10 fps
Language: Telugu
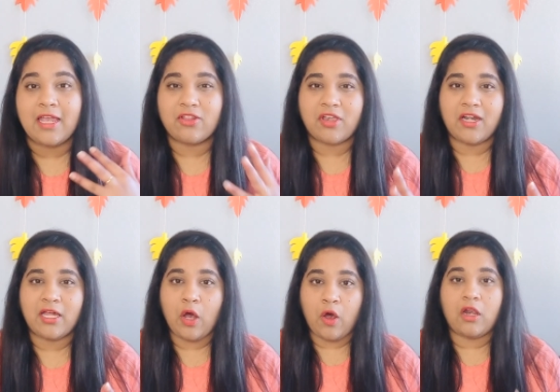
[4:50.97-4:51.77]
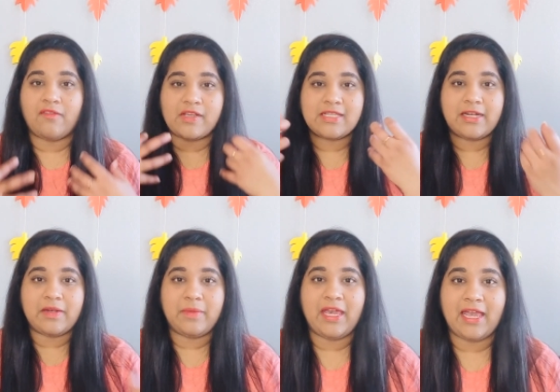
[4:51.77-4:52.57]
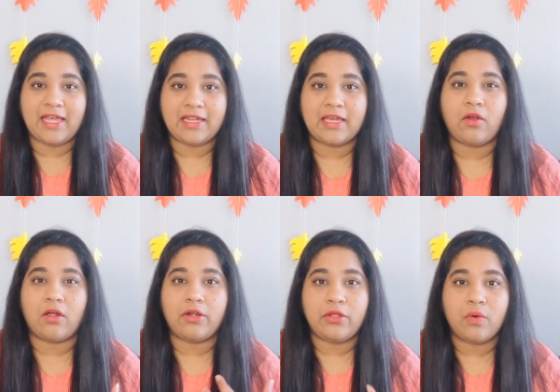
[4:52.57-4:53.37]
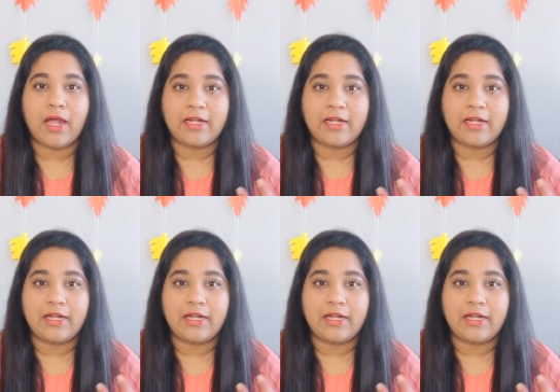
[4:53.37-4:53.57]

ఎందుకంటే ఆల్ ఆఫ్ ఎ సడన్ మీ హెయిర్ కి ఒక న్యూ